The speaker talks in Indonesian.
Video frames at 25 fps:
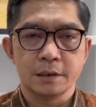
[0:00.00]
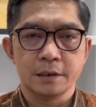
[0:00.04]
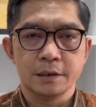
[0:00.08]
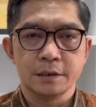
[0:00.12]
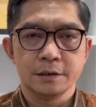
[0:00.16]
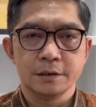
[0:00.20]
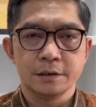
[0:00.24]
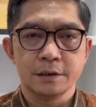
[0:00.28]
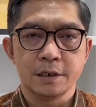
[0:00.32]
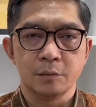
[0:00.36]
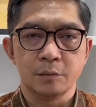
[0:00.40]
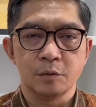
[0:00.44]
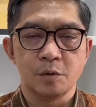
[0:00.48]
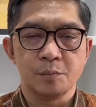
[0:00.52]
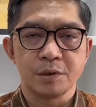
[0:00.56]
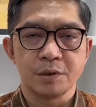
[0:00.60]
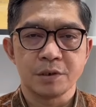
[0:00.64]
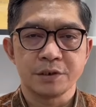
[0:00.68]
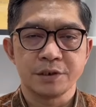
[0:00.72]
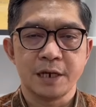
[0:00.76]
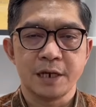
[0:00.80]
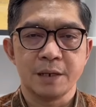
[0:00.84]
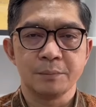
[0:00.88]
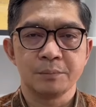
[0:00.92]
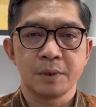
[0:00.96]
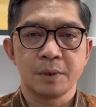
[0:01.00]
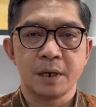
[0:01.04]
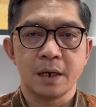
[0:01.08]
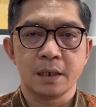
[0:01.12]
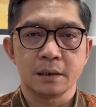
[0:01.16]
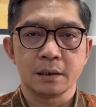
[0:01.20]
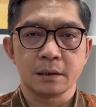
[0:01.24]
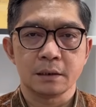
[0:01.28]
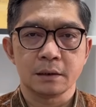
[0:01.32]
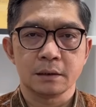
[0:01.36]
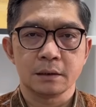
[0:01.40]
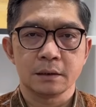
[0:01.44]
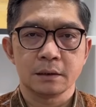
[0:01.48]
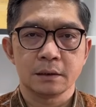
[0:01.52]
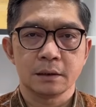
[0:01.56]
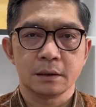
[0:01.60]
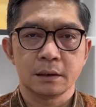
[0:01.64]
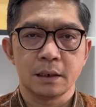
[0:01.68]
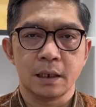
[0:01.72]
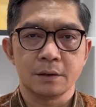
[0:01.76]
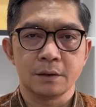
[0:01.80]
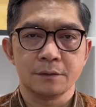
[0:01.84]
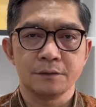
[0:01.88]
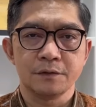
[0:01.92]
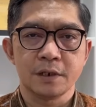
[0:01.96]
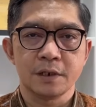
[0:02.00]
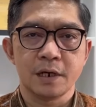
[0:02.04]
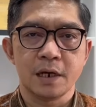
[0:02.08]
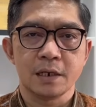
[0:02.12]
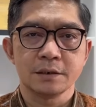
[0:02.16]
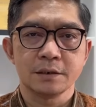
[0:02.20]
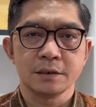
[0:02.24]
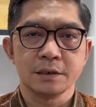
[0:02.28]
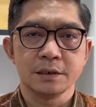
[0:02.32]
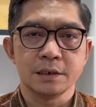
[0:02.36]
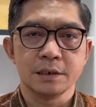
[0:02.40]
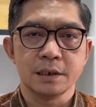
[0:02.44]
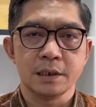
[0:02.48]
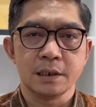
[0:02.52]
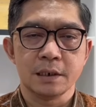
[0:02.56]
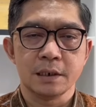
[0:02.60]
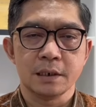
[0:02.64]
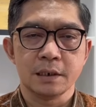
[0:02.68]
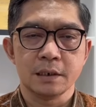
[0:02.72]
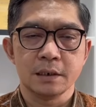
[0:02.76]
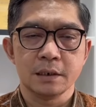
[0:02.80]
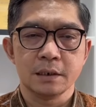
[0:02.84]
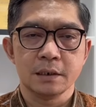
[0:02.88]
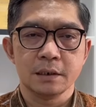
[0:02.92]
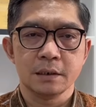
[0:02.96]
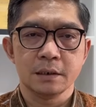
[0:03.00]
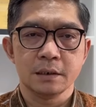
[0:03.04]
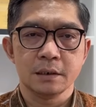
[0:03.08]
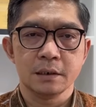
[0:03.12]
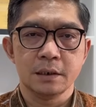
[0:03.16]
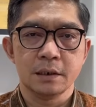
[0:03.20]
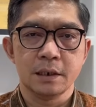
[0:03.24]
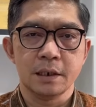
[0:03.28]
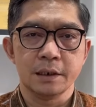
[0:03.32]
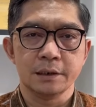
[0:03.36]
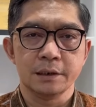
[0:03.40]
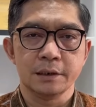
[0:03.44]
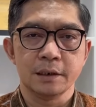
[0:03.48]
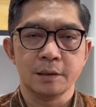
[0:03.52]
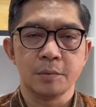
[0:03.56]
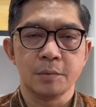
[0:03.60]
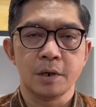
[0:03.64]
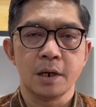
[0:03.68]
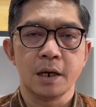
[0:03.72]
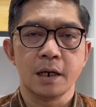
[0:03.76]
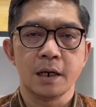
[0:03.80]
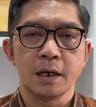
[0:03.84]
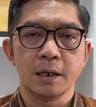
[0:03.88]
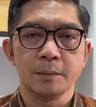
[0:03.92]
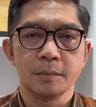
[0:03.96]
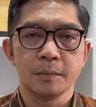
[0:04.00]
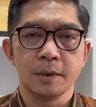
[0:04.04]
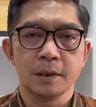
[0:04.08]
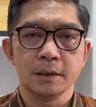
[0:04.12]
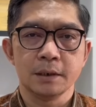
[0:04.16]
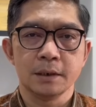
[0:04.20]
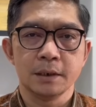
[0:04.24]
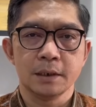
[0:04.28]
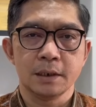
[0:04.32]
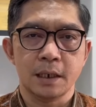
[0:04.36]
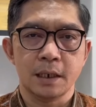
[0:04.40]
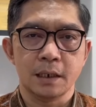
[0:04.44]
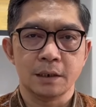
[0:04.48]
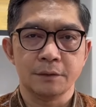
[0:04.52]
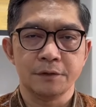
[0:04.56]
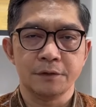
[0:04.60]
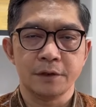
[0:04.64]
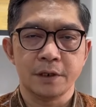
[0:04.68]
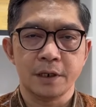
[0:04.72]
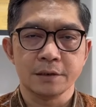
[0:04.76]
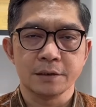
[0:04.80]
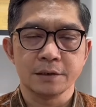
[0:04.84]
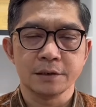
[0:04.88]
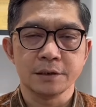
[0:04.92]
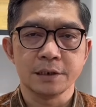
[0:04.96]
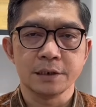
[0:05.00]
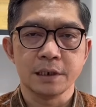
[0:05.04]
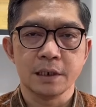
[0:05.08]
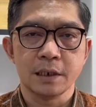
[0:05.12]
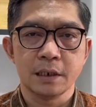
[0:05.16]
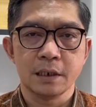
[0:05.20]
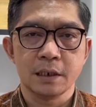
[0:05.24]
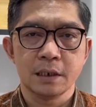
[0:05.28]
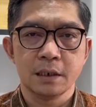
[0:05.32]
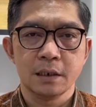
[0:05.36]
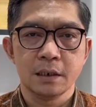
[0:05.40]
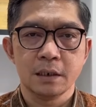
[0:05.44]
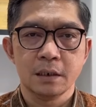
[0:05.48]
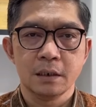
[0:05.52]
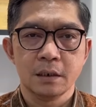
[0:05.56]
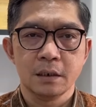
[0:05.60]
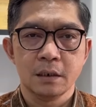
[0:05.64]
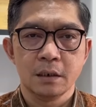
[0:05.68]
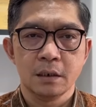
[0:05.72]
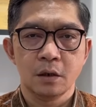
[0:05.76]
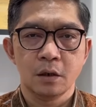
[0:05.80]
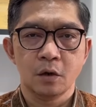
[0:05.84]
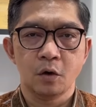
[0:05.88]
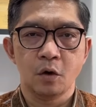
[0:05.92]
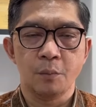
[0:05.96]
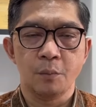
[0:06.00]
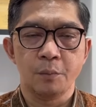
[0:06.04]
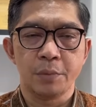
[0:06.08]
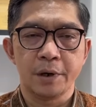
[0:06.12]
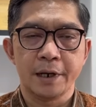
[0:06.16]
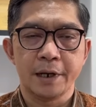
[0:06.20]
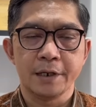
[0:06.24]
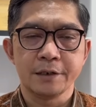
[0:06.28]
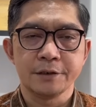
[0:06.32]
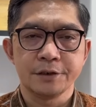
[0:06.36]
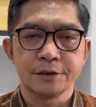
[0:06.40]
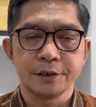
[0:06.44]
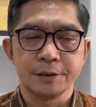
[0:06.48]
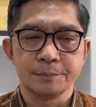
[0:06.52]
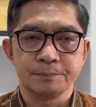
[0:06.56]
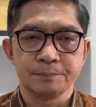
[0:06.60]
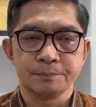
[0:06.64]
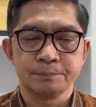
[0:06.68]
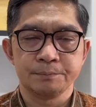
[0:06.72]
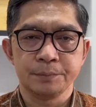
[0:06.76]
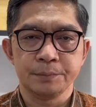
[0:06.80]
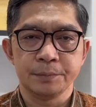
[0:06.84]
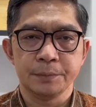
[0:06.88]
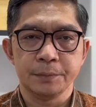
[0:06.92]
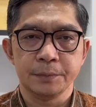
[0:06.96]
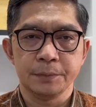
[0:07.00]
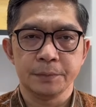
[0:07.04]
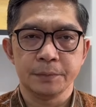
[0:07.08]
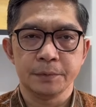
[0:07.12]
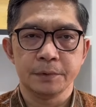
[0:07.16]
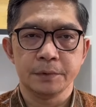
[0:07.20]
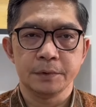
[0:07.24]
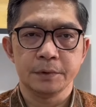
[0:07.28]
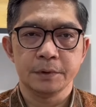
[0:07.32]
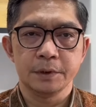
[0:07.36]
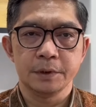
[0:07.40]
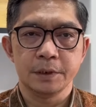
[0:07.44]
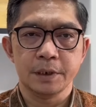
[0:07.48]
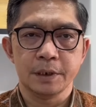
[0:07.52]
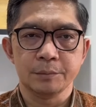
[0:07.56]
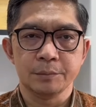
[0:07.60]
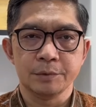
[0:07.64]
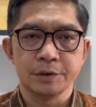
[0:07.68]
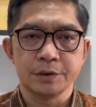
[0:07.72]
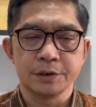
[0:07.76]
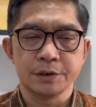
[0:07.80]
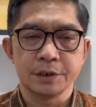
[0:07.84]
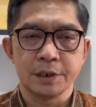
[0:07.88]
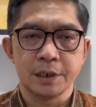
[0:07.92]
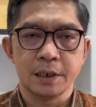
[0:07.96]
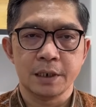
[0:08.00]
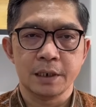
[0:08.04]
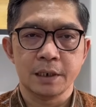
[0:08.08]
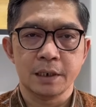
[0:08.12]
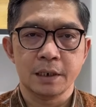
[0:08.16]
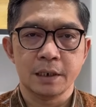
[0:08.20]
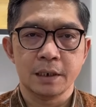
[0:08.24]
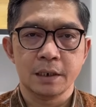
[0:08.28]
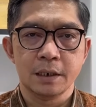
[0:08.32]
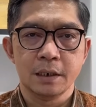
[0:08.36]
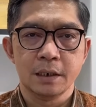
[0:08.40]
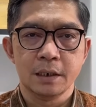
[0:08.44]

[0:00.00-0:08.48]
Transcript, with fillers: ini sedang mempersiapkan klarifikasinya Ya, kita berharap nanti klarifikasinya komprehensif eh, yang bisa